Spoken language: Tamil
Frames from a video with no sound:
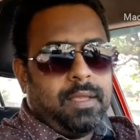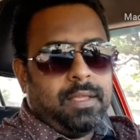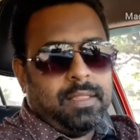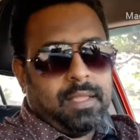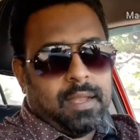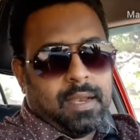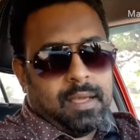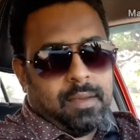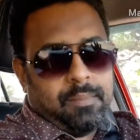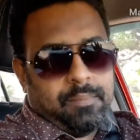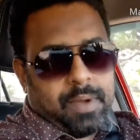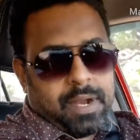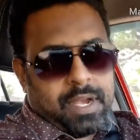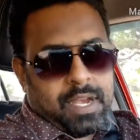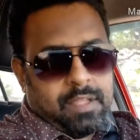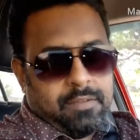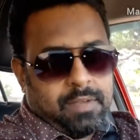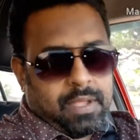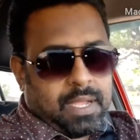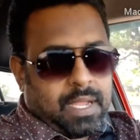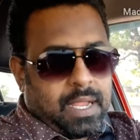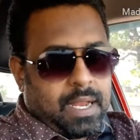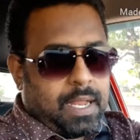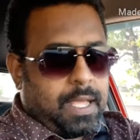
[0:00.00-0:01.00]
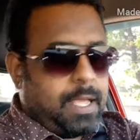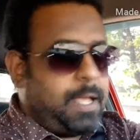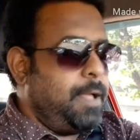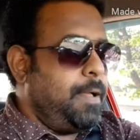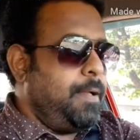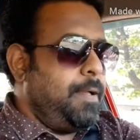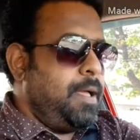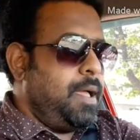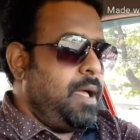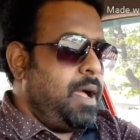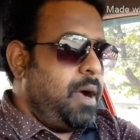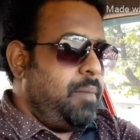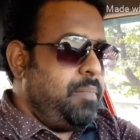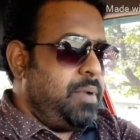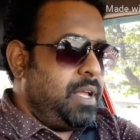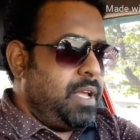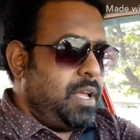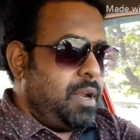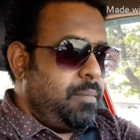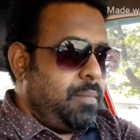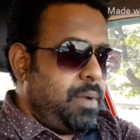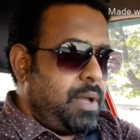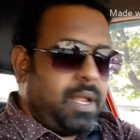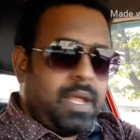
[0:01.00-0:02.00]
இதெல்லாம் பண்ணி வைக்கல
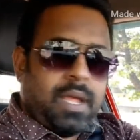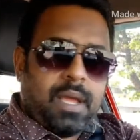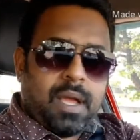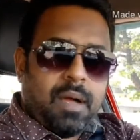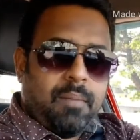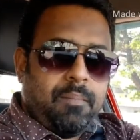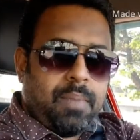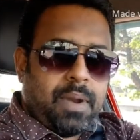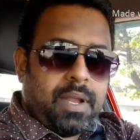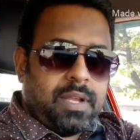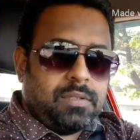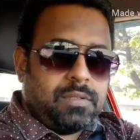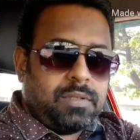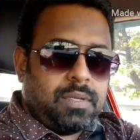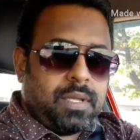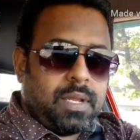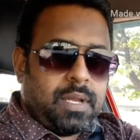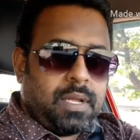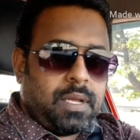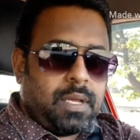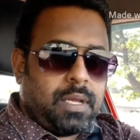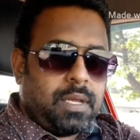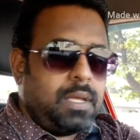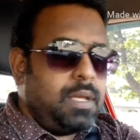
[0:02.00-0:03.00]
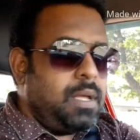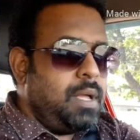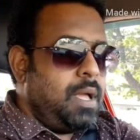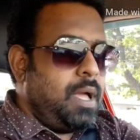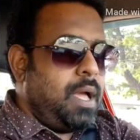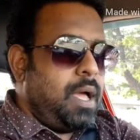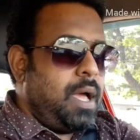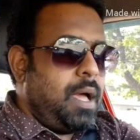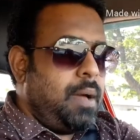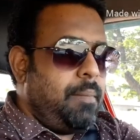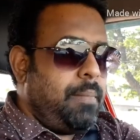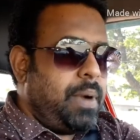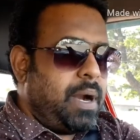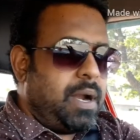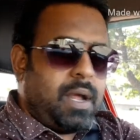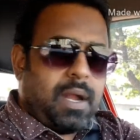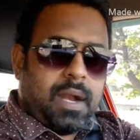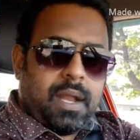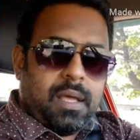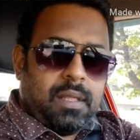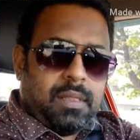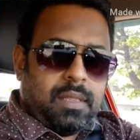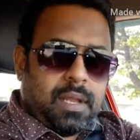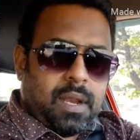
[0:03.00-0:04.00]
அப்படிங்கிற மாதிரி கம்ப்ளைண்ட்ஸும் இருக்குது பட்
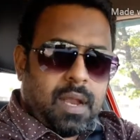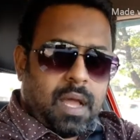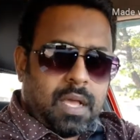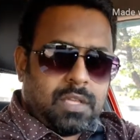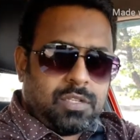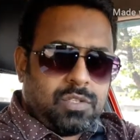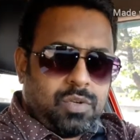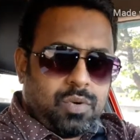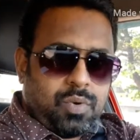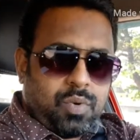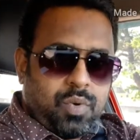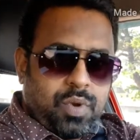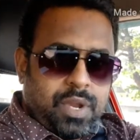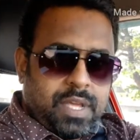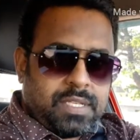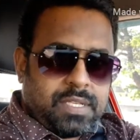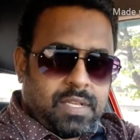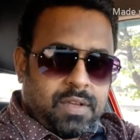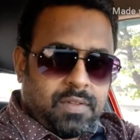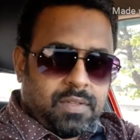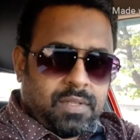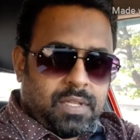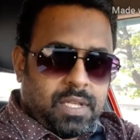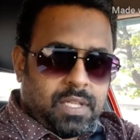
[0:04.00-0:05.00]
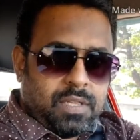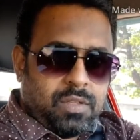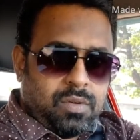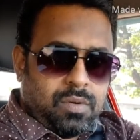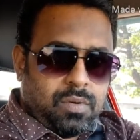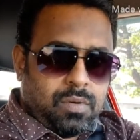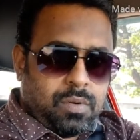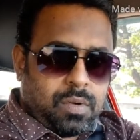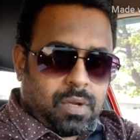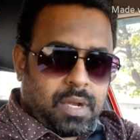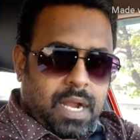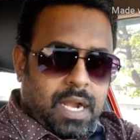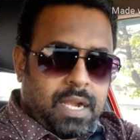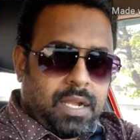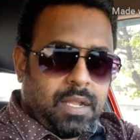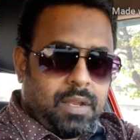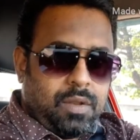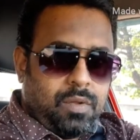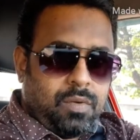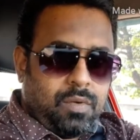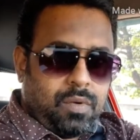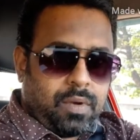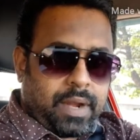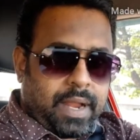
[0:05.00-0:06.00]
ஆனால் அந்த லாஸ்ட் டூ டேஸாக வந்து எதுவும்
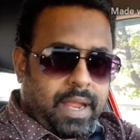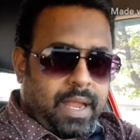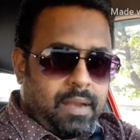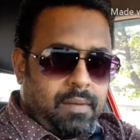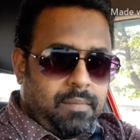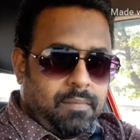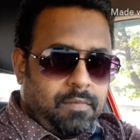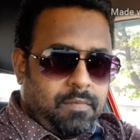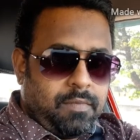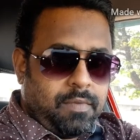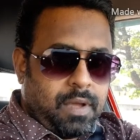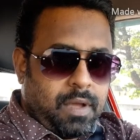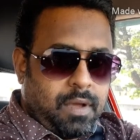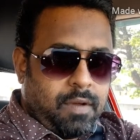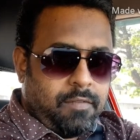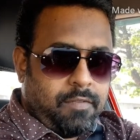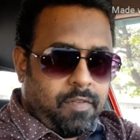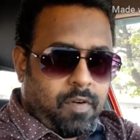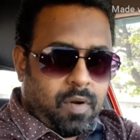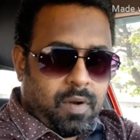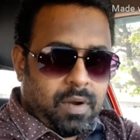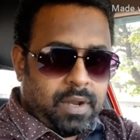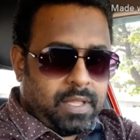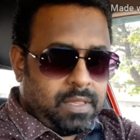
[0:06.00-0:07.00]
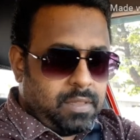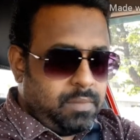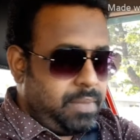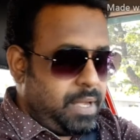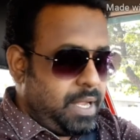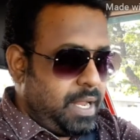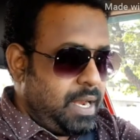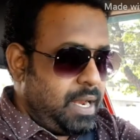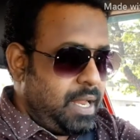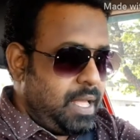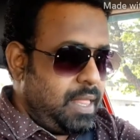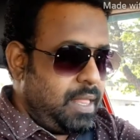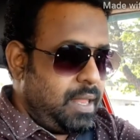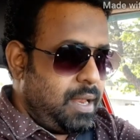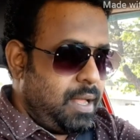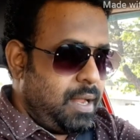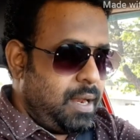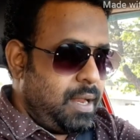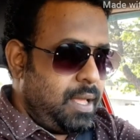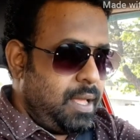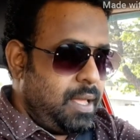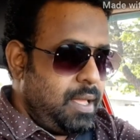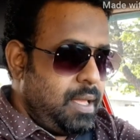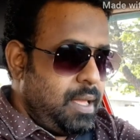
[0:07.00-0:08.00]
கண்டினியூ ரெயின் ஃபால் எதுவுமே இல்லாதனால